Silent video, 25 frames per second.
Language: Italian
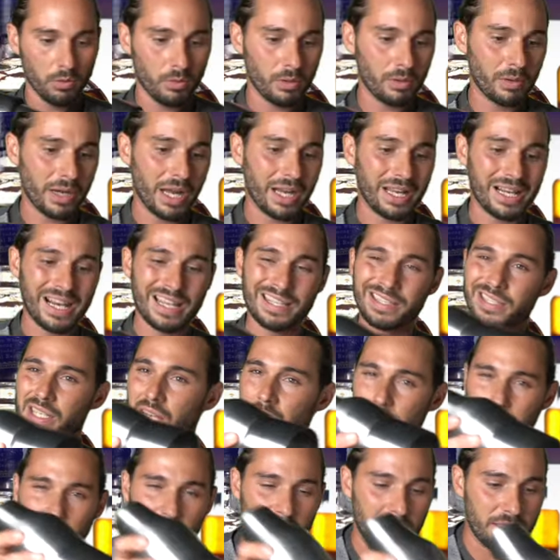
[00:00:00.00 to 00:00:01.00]
una
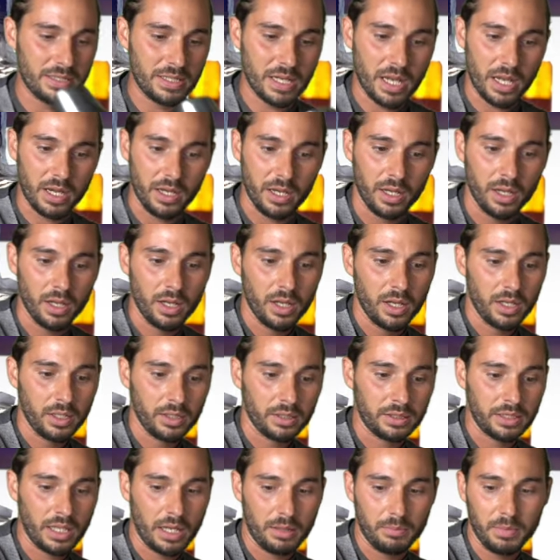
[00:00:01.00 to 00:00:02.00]
classica parisienne
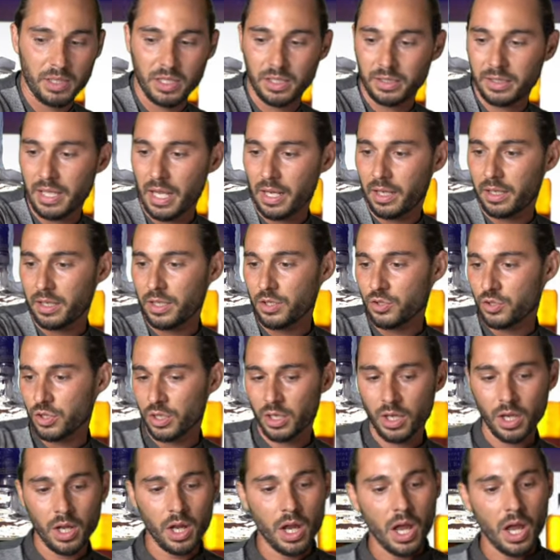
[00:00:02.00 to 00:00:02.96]
in termini tecnici.